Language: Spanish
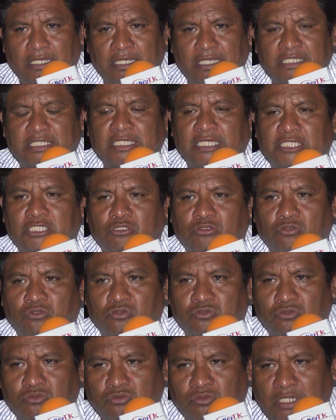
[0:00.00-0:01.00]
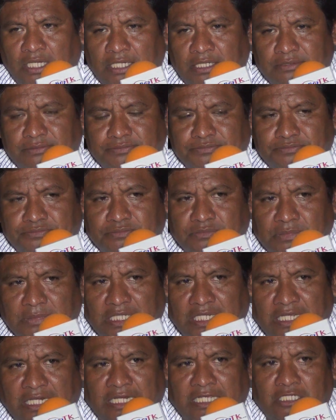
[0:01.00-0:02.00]
esa estructura
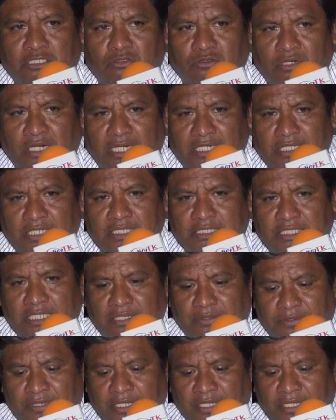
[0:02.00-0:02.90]
electoral que se